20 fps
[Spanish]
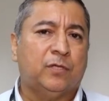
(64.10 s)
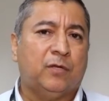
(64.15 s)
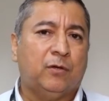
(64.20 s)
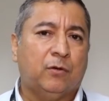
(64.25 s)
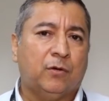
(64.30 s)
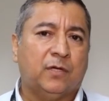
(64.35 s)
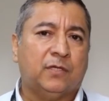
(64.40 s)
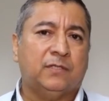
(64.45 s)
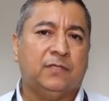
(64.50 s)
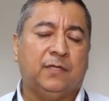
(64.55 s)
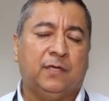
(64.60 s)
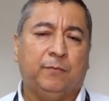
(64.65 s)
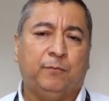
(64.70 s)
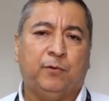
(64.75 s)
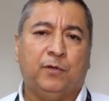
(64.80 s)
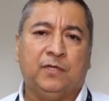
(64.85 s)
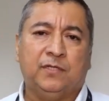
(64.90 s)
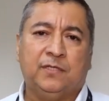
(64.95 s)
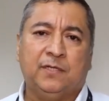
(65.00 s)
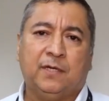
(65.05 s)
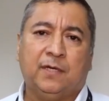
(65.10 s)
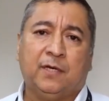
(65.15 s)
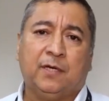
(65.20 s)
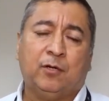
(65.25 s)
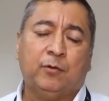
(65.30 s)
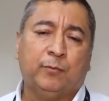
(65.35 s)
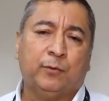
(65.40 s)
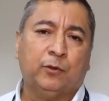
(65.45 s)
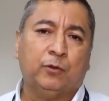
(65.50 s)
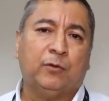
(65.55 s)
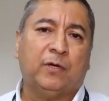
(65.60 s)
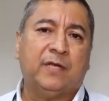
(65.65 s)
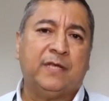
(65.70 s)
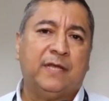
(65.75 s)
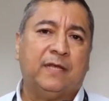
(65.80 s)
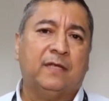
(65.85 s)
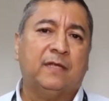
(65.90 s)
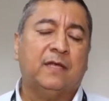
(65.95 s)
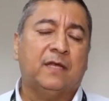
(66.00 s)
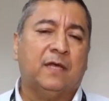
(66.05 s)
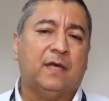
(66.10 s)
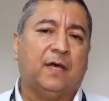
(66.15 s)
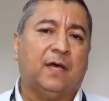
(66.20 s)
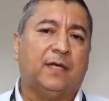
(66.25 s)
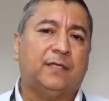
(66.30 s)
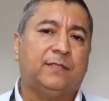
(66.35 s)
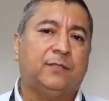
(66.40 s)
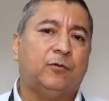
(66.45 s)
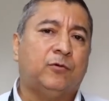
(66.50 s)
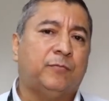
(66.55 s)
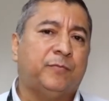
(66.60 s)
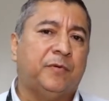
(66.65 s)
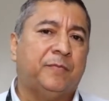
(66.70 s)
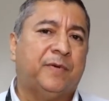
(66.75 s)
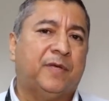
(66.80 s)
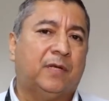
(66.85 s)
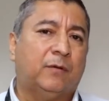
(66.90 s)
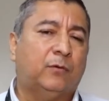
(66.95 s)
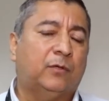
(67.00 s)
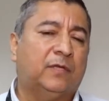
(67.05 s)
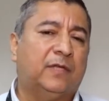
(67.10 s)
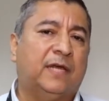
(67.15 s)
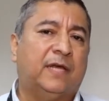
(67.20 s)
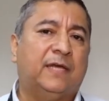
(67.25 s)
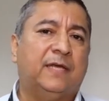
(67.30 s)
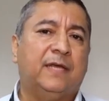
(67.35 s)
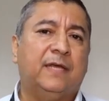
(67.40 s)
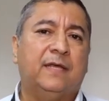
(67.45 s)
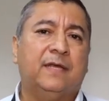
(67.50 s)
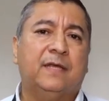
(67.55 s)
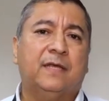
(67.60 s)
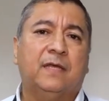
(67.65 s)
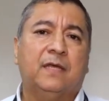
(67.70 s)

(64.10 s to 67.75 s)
de Drogas y de Policía Aeroportuaria hacen un primer abordaje